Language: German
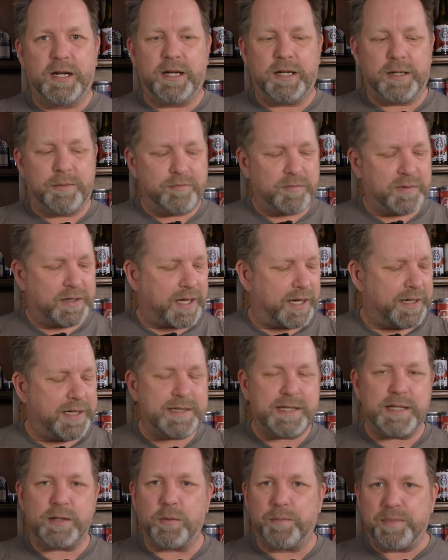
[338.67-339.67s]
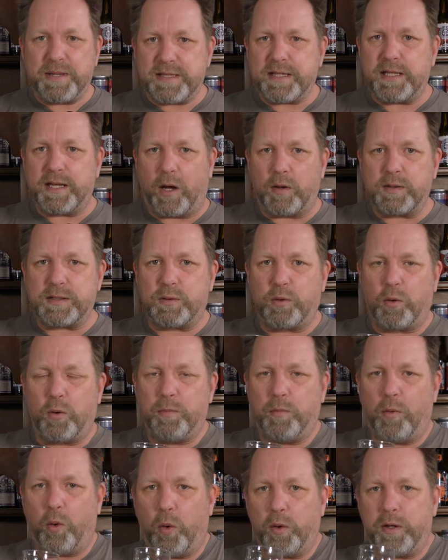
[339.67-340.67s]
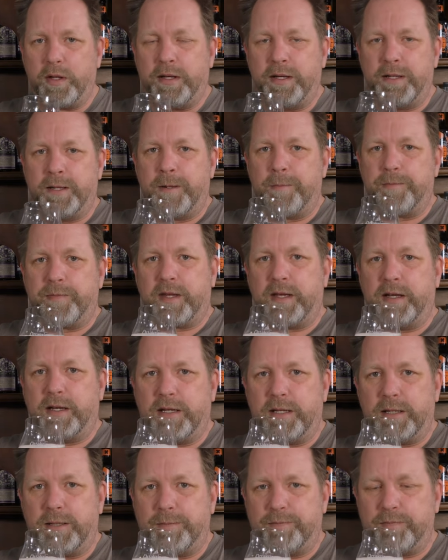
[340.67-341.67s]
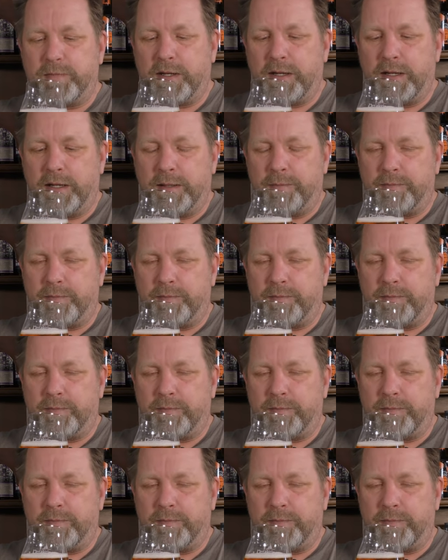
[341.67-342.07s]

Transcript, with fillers: ähm, kann die sich so ein bisschen austoben, ohne ähm,